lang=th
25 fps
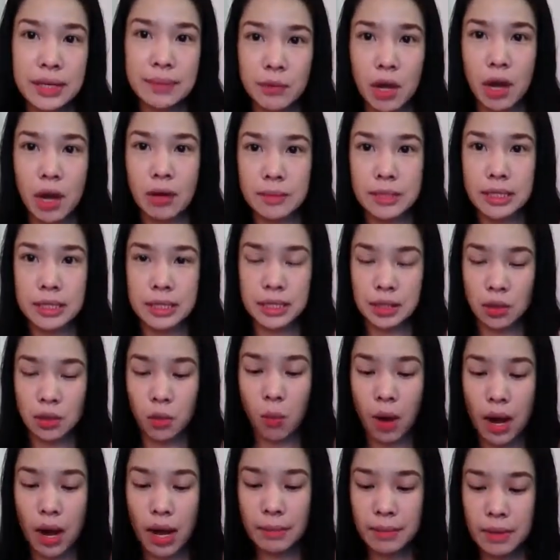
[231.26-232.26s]
ครีมรองพื้นห
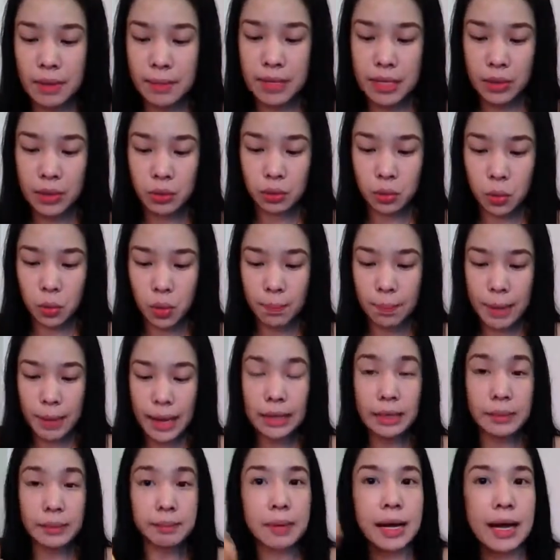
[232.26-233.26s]
รือว่าบีบีทั่วไป
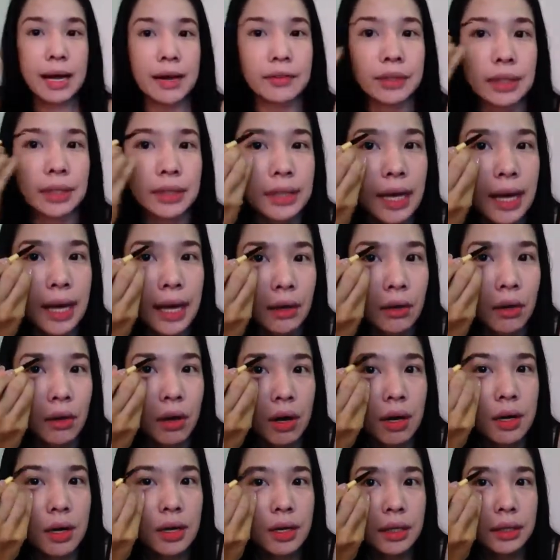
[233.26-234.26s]
หรือเปล่านะคะ
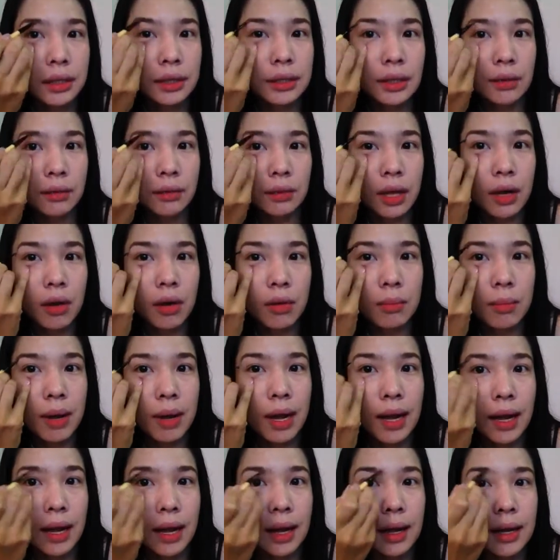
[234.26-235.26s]
ก็เดี๋ยวเรา
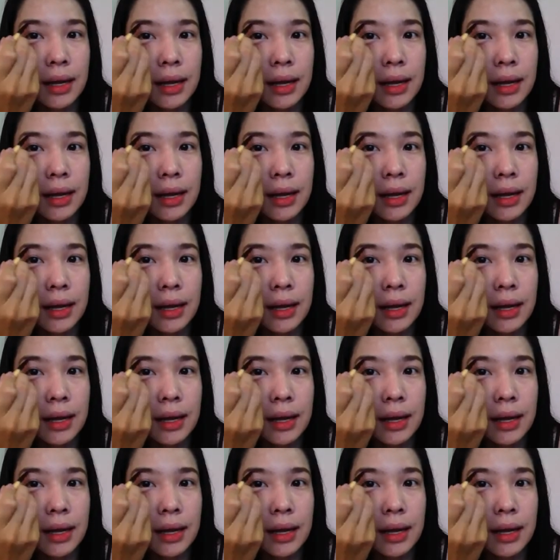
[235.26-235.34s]
มา